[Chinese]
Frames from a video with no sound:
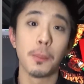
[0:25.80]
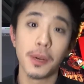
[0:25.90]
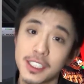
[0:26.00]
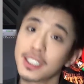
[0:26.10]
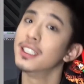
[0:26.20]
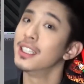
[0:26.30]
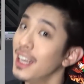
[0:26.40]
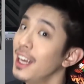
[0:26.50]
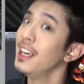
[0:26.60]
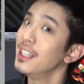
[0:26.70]
么是
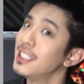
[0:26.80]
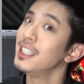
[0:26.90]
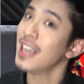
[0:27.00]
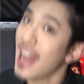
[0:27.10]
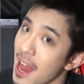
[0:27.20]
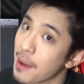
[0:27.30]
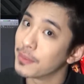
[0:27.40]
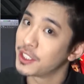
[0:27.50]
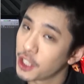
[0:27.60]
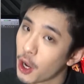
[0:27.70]
EDM
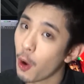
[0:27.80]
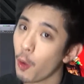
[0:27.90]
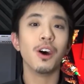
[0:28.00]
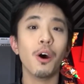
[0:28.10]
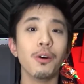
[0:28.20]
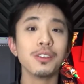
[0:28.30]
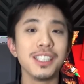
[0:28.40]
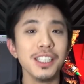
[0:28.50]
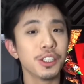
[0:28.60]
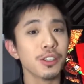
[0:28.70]
之
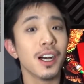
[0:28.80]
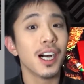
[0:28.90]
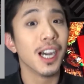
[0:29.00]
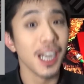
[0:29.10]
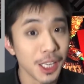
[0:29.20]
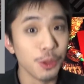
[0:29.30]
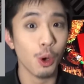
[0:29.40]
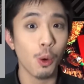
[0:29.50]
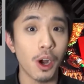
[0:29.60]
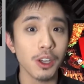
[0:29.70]
后，OOC 收到很
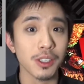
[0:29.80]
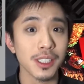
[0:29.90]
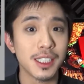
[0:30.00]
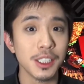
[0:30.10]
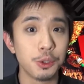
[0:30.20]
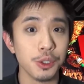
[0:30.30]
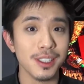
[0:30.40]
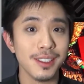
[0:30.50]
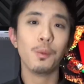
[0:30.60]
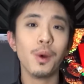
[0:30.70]
多网友的私讯，
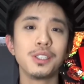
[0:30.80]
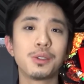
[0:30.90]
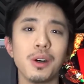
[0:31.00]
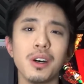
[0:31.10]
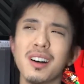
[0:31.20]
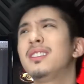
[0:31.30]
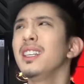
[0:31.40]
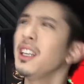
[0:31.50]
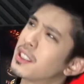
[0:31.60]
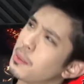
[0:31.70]
问说今
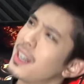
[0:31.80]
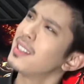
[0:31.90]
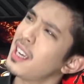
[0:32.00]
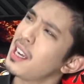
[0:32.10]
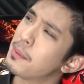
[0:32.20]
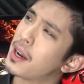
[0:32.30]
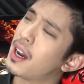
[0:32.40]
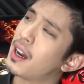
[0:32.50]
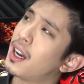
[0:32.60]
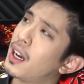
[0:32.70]
年有什么样的电音
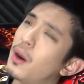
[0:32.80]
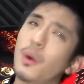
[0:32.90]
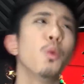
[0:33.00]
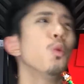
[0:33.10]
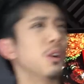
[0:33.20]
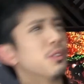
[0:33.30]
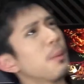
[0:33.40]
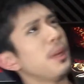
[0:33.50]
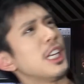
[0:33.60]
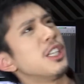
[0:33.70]
趴？网络上
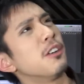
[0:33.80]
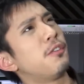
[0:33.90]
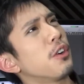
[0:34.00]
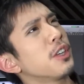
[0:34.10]
面已经有风